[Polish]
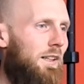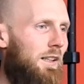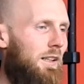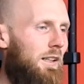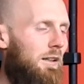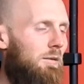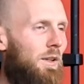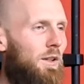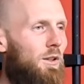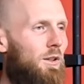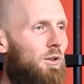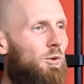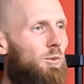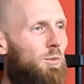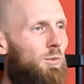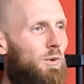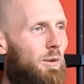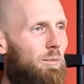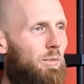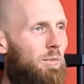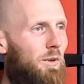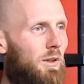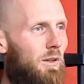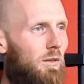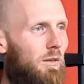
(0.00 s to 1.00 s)
w takim naczyniu
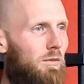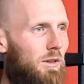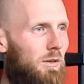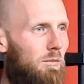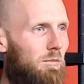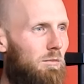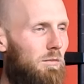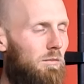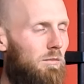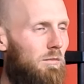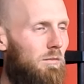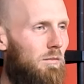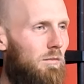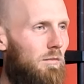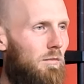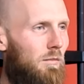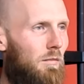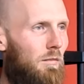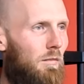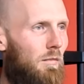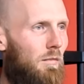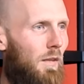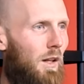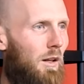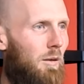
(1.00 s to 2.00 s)
przeponowym
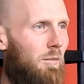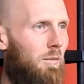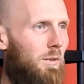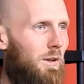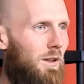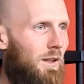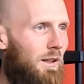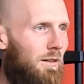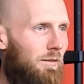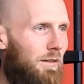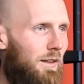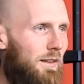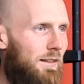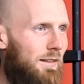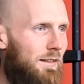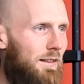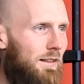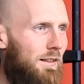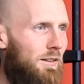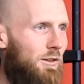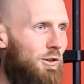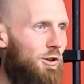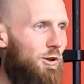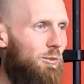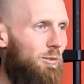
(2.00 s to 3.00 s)
mniej
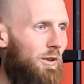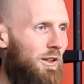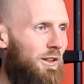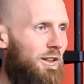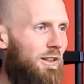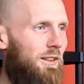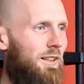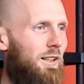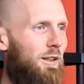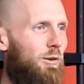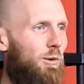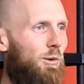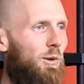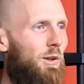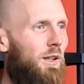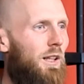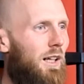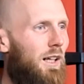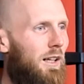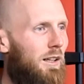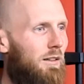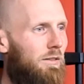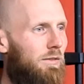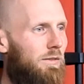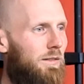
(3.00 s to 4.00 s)
więcej trzyma się tak długo
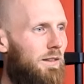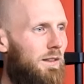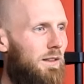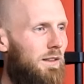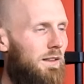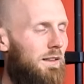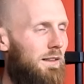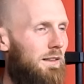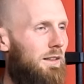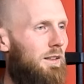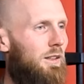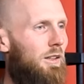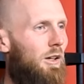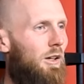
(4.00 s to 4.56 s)
jak w e,